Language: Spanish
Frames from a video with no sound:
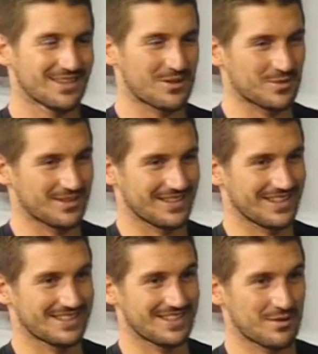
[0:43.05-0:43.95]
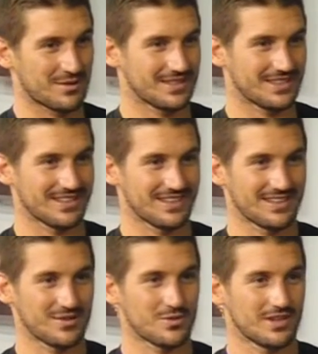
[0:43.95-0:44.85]
como te decía, aparte
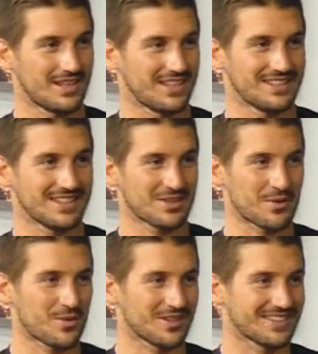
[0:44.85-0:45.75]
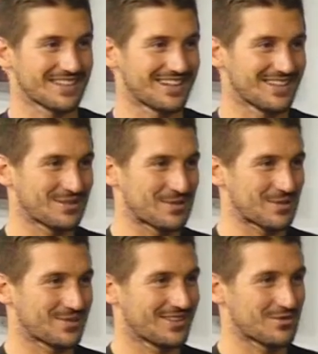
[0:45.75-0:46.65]
es una de las distancias que puedo hacer nadando más o menos.